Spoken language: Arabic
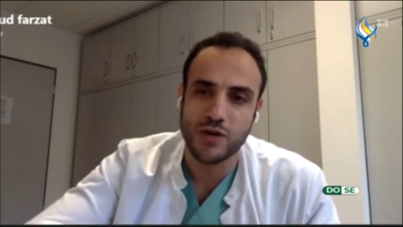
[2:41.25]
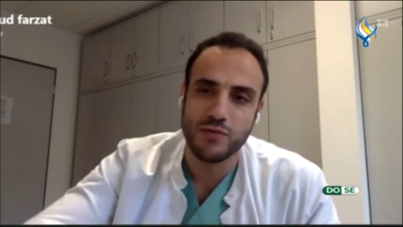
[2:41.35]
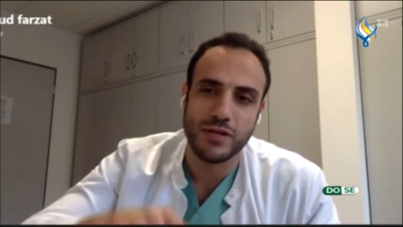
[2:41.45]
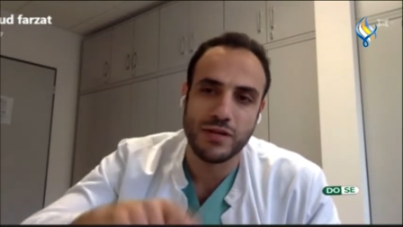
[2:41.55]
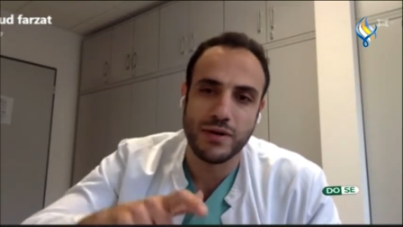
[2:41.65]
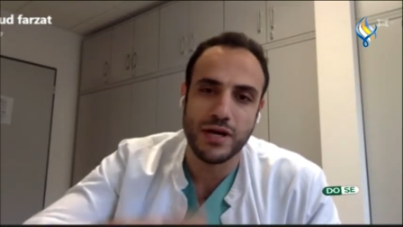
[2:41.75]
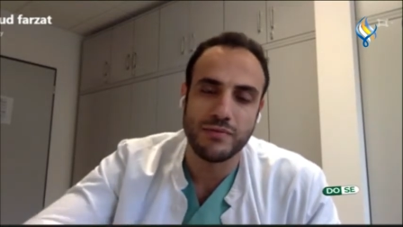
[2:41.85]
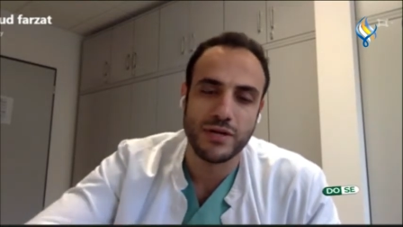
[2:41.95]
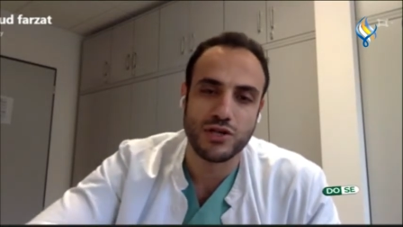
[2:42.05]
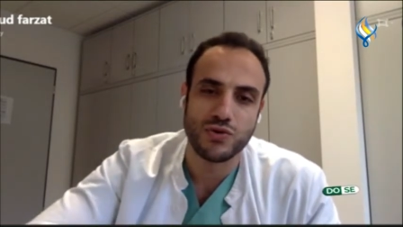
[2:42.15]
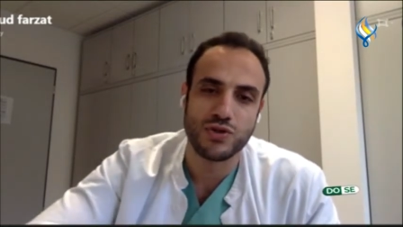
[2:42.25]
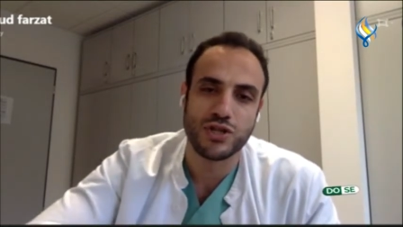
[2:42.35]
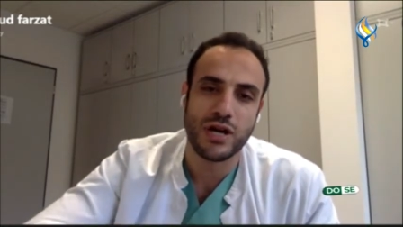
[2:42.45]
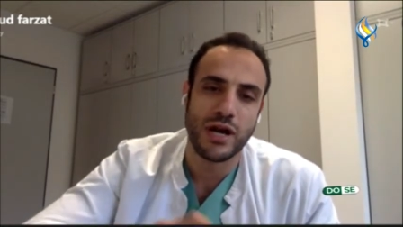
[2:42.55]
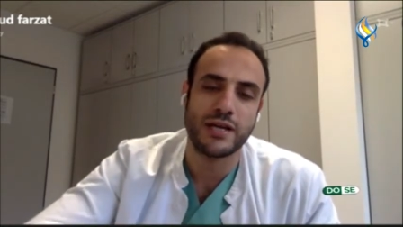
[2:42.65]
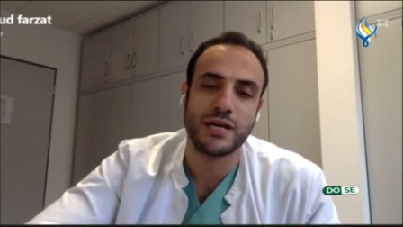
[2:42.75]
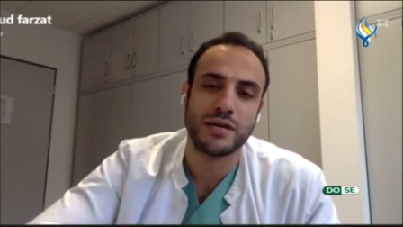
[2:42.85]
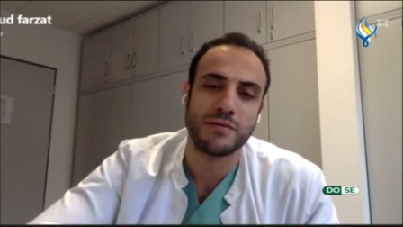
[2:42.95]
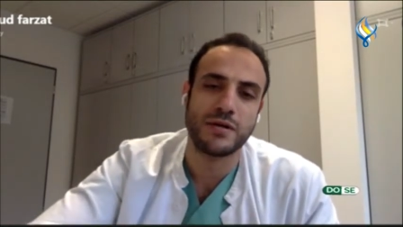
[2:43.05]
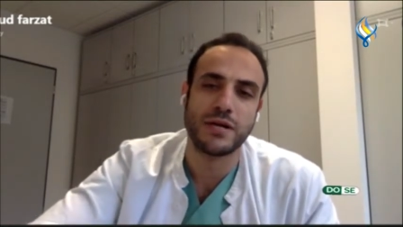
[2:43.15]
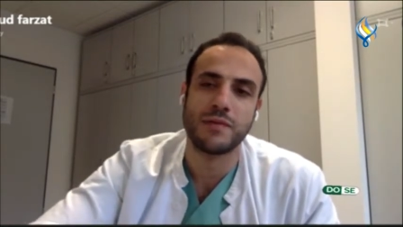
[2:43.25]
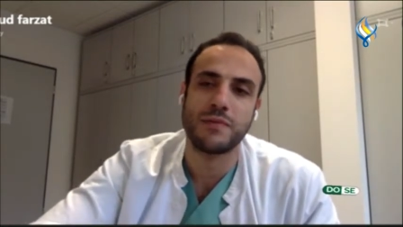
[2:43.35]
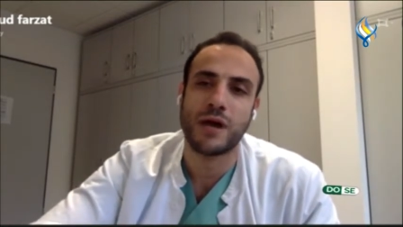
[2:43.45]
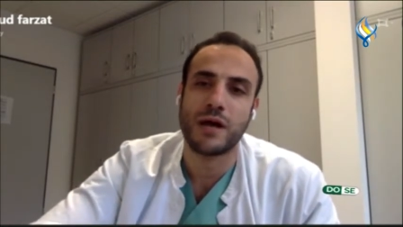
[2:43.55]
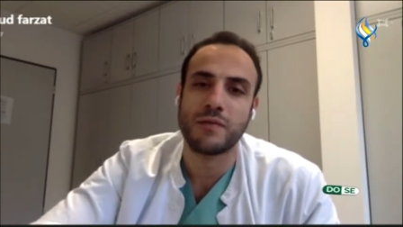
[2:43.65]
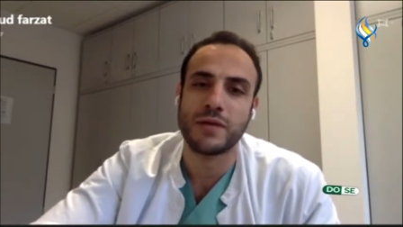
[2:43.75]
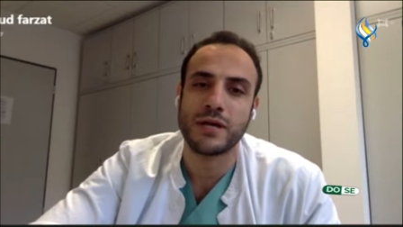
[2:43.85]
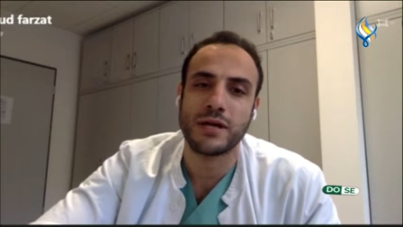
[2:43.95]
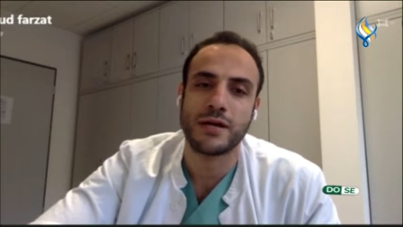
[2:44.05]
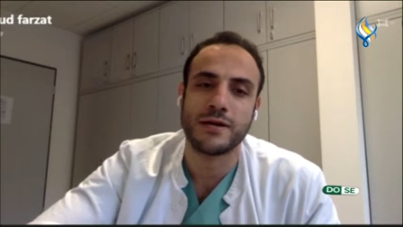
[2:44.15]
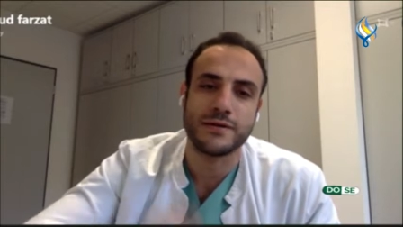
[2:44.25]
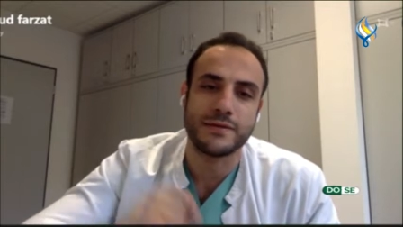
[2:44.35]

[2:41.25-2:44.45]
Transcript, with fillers: وبدل ما يعمل شقوق جراحية كبيرة بيعمل